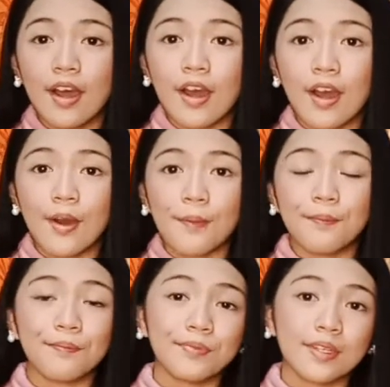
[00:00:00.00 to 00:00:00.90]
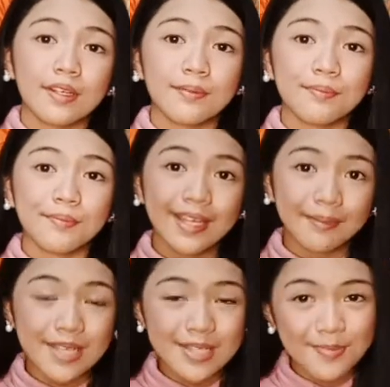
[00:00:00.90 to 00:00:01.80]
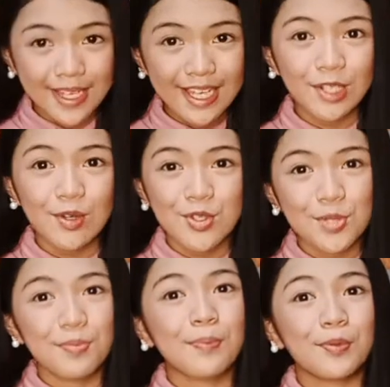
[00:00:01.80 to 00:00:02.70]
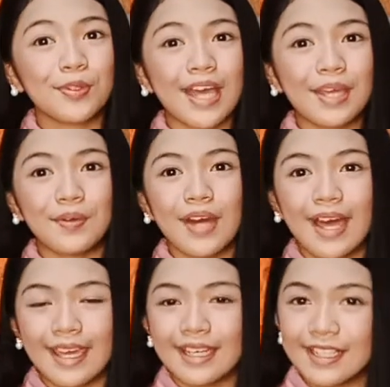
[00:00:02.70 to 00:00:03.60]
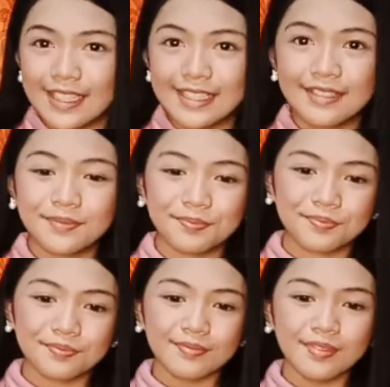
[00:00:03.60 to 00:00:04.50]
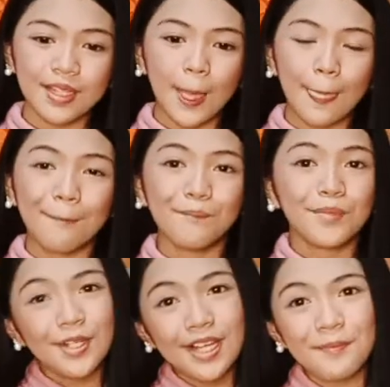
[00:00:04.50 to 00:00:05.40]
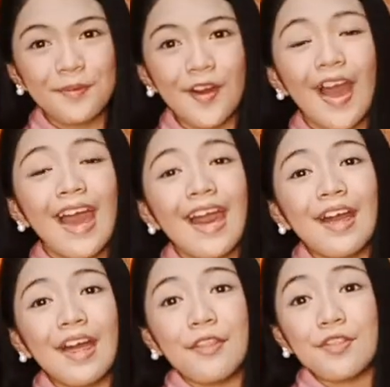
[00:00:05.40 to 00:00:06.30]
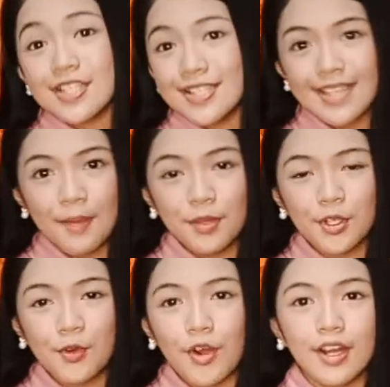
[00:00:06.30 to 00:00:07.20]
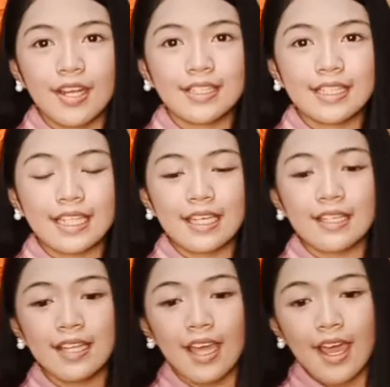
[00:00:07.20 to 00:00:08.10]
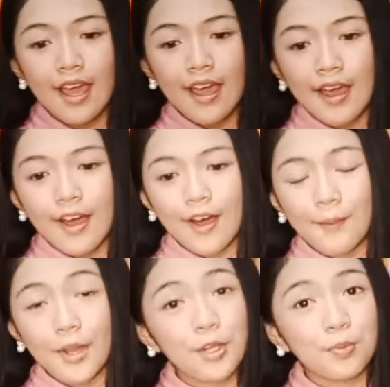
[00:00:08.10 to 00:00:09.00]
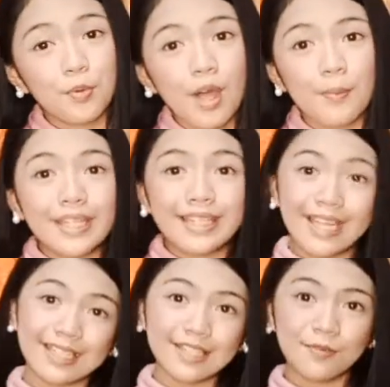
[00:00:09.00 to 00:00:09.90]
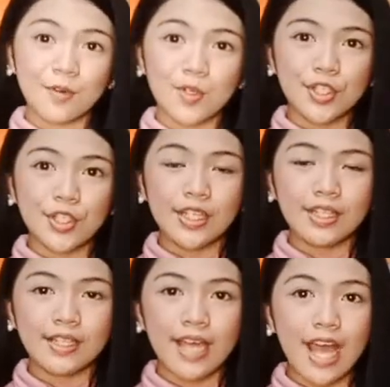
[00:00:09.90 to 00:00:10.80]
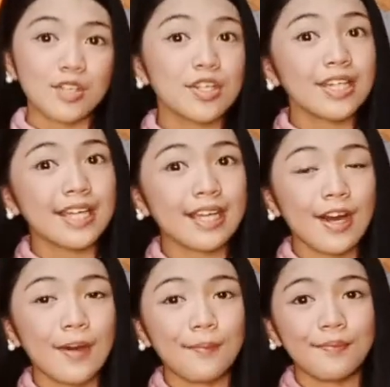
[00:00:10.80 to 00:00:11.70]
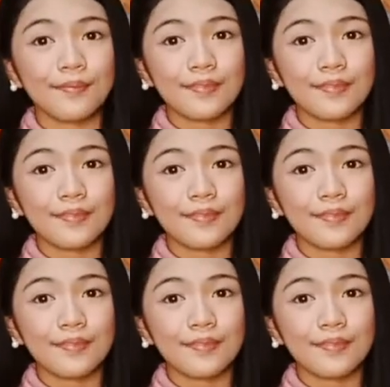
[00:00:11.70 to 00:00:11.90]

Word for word: um, mag, mas maging closer pa po tayo kay God. Yun lang po. And this time in quarantine, uh, meron po kaming daily devotion. Actually, um,